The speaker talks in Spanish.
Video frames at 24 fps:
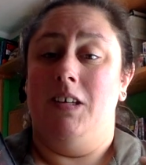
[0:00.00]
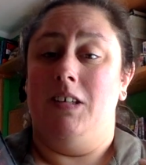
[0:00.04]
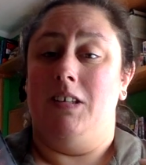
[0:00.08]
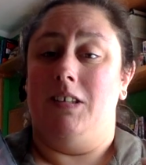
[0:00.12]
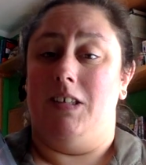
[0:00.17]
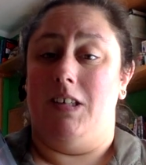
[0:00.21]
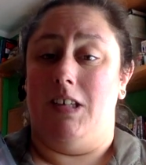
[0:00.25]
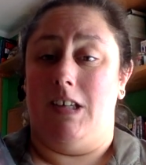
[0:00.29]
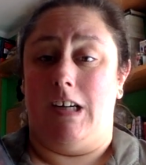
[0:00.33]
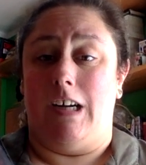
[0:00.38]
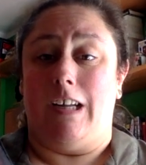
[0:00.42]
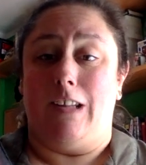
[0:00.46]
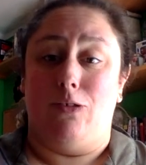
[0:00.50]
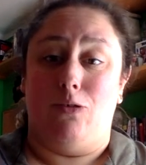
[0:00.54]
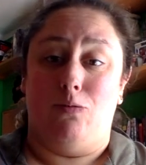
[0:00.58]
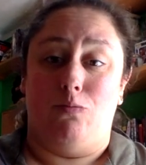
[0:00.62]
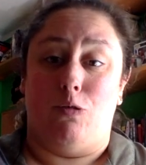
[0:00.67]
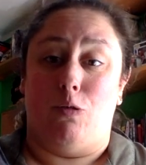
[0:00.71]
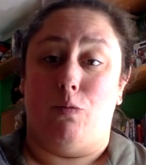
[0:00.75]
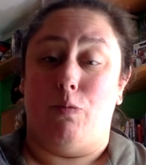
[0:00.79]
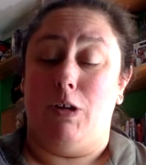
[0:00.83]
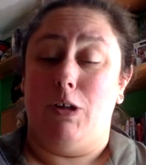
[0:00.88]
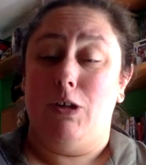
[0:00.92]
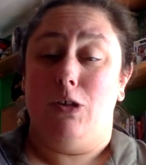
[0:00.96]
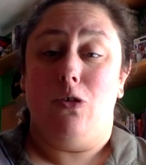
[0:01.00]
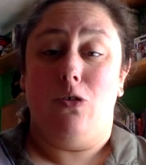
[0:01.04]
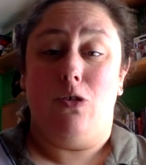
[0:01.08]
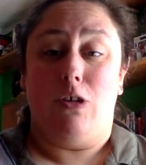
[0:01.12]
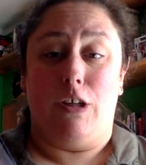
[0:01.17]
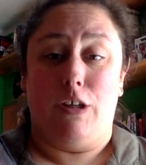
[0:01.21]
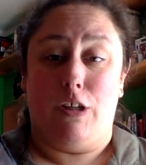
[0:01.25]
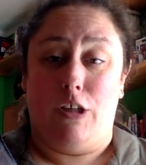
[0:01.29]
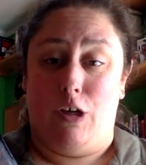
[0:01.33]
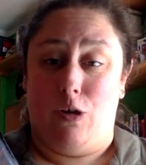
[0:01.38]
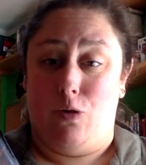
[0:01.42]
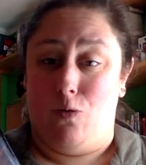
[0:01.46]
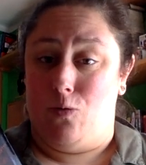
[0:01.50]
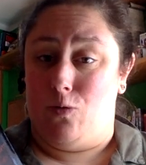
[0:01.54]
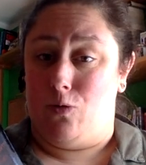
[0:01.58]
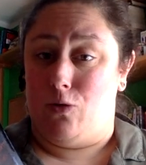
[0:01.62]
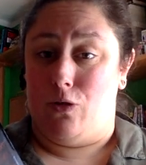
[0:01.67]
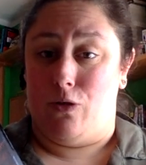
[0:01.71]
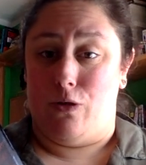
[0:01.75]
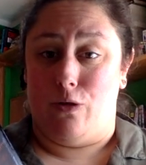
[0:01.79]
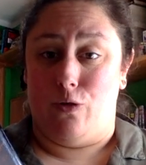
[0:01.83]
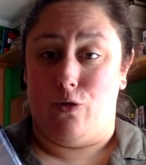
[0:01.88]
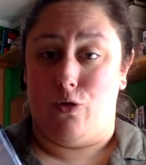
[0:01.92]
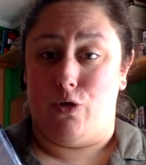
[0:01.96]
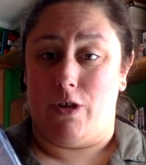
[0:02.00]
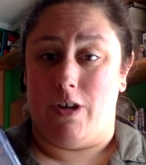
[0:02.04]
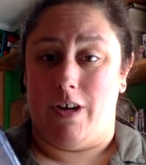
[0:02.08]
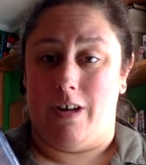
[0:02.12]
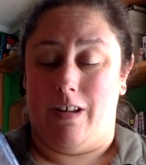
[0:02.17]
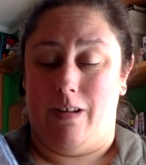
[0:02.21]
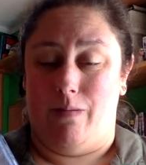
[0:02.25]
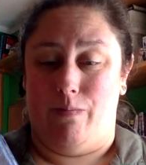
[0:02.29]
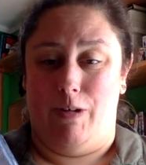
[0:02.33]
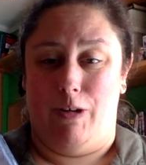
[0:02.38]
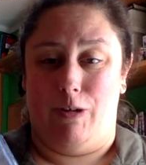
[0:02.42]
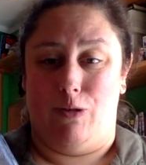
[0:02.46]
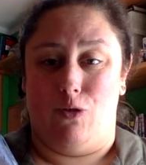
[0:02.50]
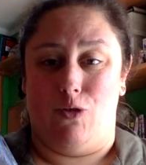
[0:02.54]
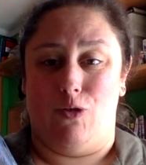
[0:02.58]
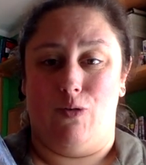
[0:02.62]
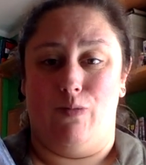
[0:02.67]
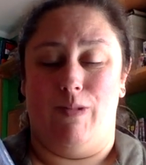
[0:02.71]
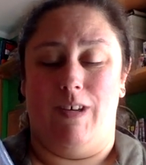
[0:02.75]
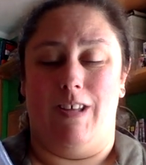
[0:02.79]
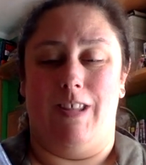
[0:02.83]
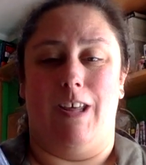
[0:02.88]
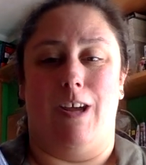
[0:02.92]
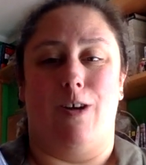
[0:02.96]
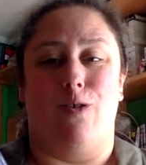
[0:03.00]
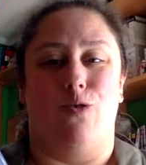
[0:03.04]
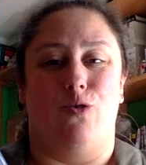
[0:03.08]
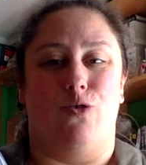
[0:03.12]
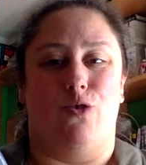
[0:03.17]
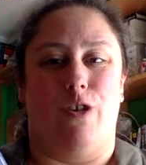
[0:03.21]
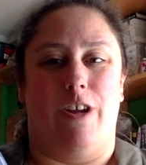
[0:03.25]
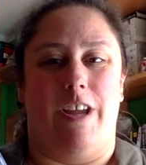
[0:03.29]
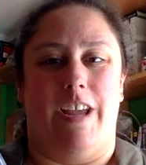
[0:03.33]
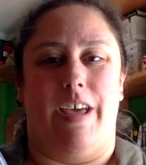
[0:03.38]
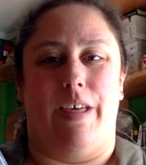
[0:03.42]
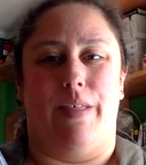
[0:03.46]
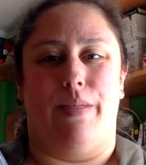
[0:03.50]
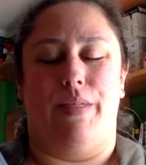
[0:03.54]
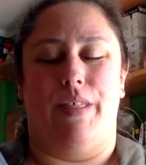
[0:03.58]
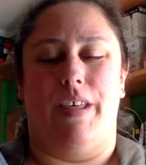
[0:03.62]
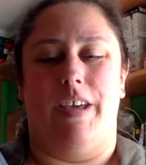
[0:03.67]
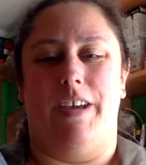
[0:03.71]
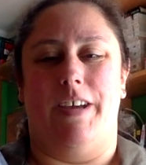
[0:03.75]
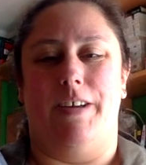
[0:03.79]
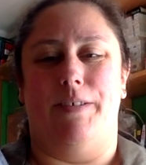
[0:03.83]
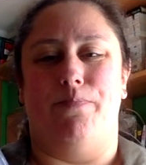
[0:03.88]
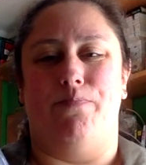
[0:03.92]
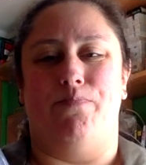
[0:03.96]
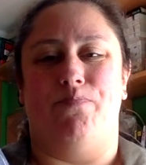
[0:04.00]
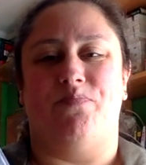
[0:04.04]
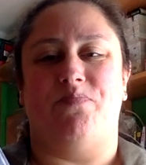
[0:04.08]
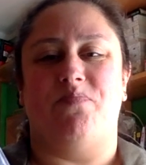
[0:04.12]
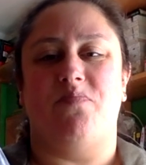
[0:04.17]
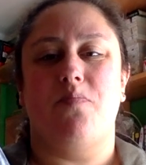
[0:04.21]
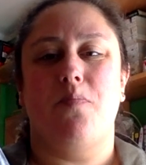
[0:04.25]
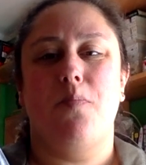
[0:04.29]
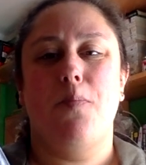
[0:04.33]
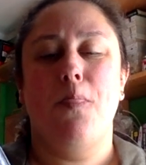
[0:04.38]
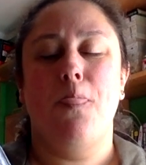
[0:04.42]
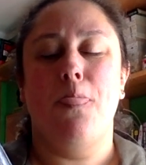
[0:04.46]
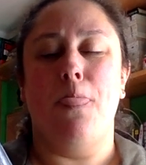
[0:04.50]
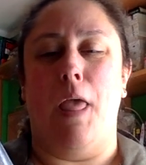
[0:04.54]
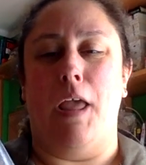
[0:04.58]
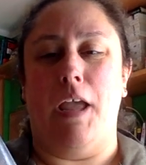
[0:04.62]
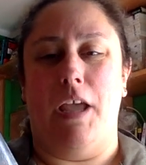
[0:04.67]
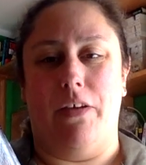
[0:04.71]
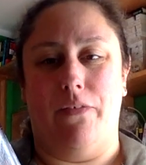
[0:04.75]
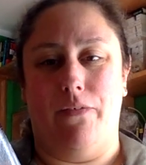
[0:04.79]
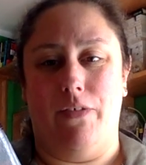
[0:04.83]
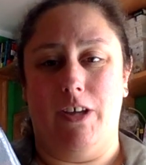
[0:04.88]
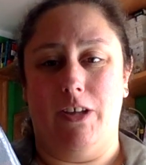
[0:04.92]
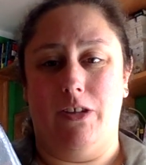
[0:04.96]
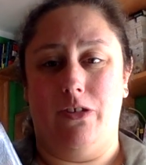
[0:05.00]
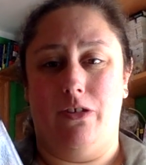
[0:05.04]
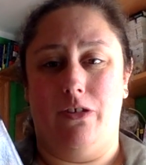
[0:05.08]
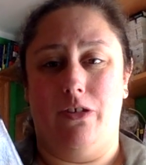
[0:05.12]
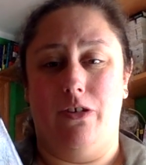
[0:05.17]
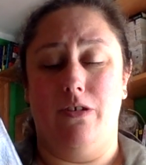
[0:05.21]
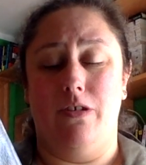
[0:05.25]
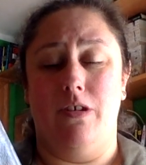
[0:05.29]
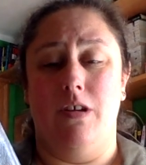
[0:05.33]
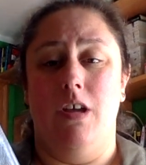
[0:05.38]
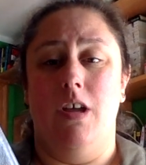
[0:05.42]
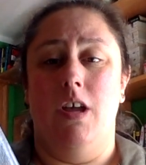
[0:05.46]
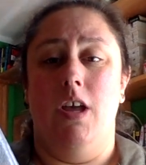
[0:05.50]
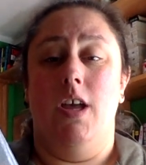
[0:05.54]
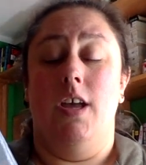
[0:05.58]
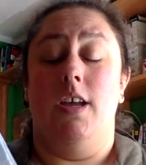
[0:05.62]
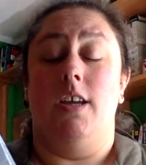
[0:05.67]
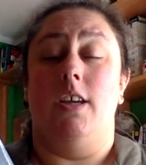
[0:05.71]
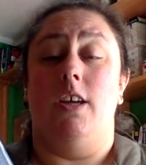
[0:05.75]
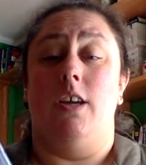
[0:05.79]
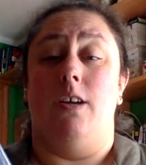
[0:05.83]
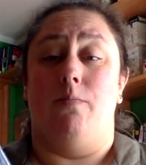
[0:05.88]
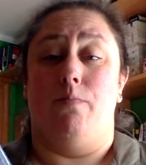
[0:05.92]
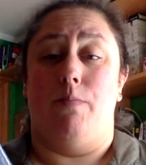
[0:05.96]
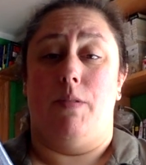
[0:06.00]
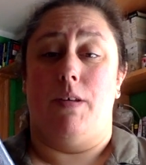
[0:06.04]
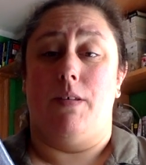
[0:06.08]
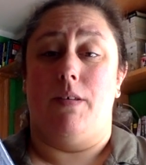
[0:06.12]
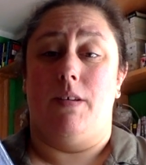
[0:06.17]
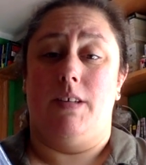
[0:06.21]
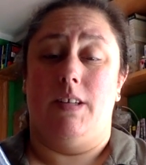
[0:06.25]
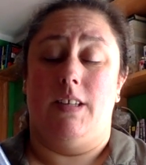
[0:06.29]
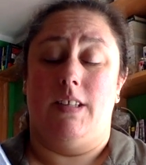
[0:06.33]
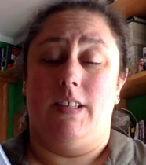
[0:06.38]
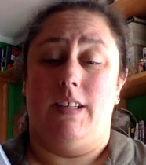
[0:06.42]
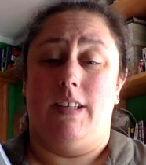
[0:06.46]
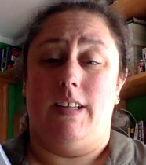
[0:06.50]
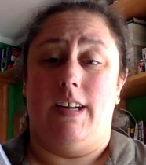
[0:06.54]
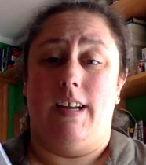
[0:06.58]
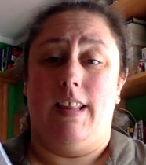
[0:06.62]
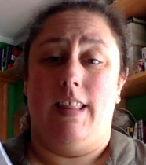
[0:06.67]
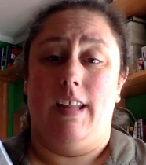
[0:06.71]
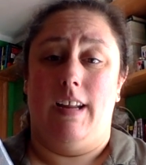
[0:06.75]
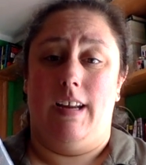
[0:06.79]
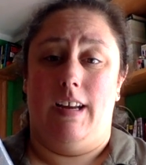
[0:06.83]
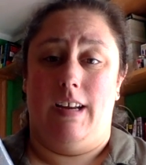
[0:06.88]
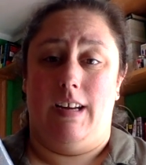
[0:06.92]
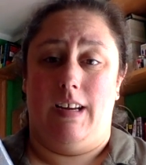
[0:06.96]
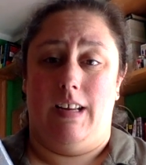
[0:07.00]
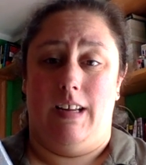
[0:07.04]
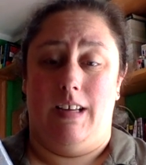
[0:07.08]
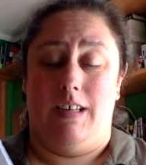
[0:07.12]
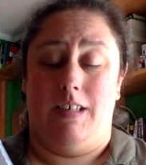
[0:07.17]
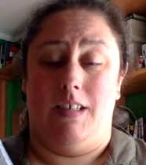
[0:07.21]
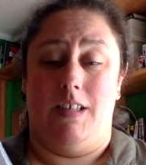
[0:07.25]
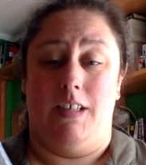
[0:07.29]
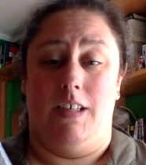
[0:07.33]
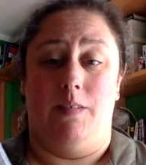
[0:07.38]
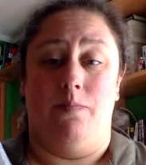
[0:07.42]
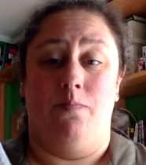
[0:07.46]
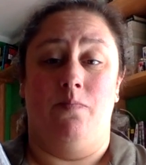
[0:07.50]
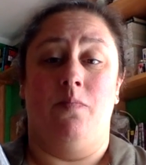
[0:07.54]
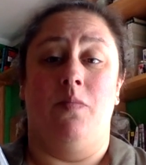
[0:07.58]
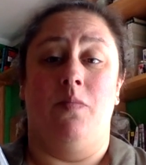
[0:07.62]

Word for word: Llevando un momento que ninguno de los tratamientos médicos le hace efecto y empiezan a tirar de la iglesia.